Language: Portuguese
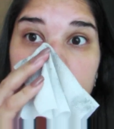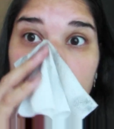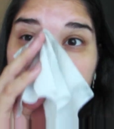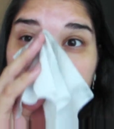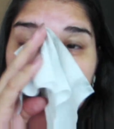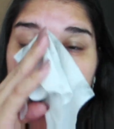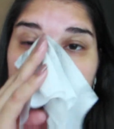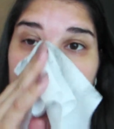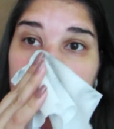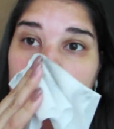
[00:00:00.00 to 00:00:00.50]
Se
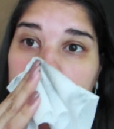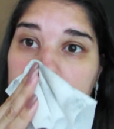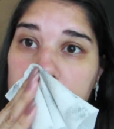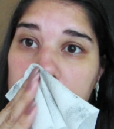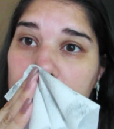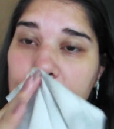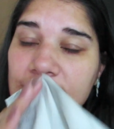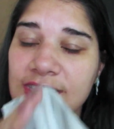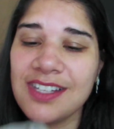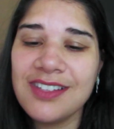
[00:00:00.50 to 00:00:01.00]
você é aquele
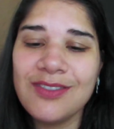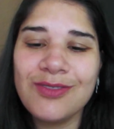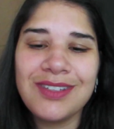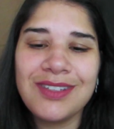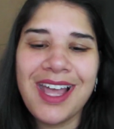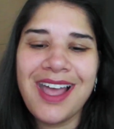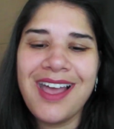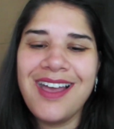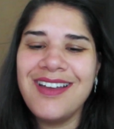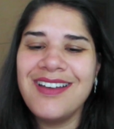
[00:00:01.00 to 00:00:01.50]
dia que você não
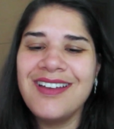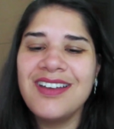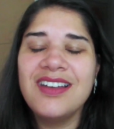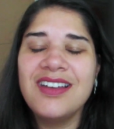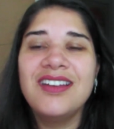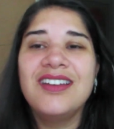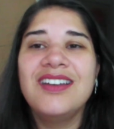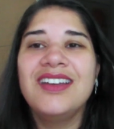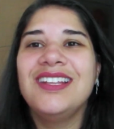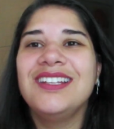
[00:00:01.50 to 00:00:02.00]
tá
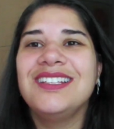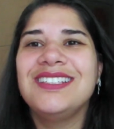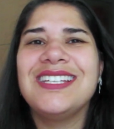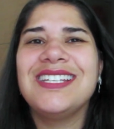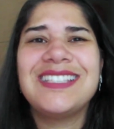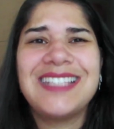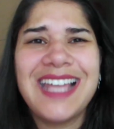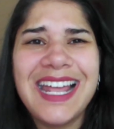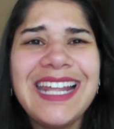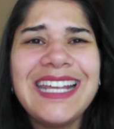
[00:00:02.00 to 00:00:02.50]

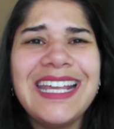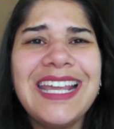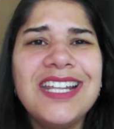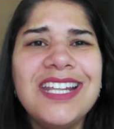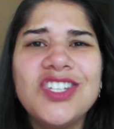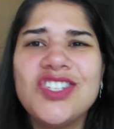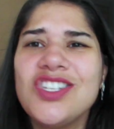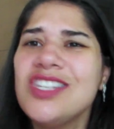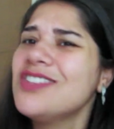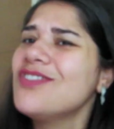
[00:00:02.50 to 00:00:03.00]
você tá
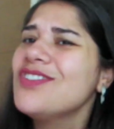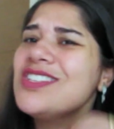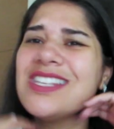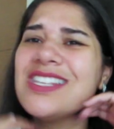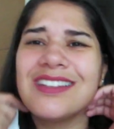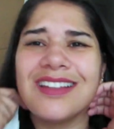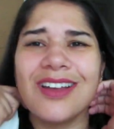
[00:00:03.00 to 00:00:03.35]
naqueles dias que você,